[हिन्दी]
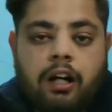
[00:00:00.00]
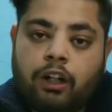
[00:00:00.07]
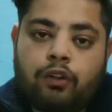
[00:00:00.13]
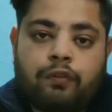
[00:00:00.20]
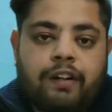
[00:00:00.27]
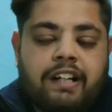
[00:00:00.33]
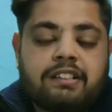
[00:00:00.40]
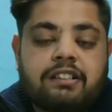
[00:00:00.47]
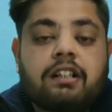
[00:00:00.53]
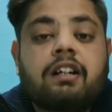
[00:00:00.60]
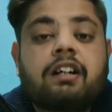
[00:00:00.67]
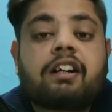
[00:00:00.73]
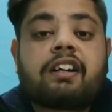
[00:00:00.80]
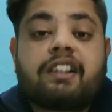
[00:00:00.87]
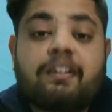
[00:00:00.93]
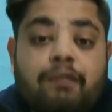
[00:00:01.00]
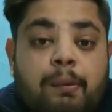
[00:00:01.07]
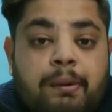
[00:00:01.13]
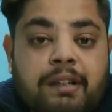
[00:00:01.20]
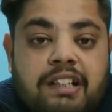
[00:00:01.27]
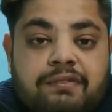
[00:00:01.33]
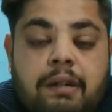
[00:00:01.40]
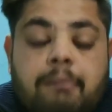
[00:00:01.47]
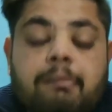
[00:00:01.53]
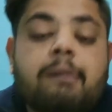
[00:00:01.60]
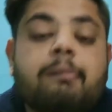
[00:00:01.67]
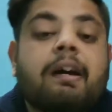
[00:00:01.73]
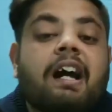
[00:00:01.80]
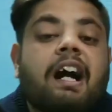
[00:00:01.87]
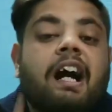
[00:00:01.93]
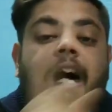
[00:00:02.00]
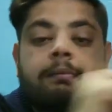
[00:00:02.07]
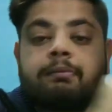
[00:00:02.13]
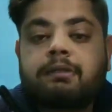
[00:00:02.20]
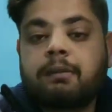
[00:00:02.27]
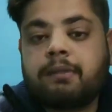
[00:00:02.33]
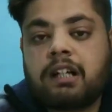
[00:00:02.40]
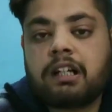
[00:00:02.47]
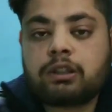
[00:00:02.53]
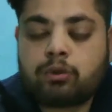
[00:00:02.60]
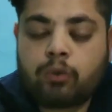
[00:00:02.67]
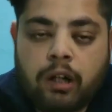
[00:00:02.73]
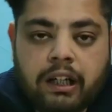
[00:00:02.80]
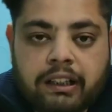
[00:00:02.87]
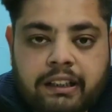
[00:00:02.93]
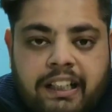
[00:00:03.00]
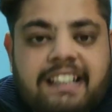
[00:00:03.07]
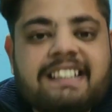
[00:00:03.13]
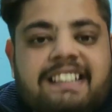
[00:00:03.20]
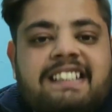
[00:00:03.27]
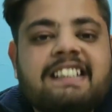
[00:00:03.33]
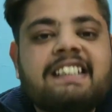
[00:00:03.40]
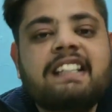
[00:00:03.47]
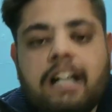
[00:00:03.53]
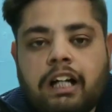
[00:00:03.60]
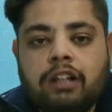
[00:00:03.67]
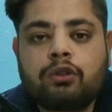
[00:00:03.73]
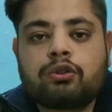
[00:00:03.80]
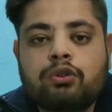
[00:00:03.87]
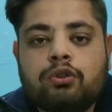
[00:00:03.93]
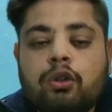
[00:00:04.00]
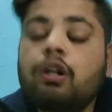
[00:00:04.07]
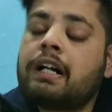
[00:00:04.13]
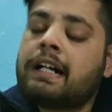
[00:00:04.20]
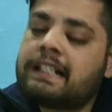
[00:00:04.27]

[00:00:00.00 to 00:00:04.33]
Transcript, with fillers: हेलो फ्रेंड्स रिव्यू ब्रदर्स फैमिली में आप सभी का स्वागत है जी हाँ दोस्तों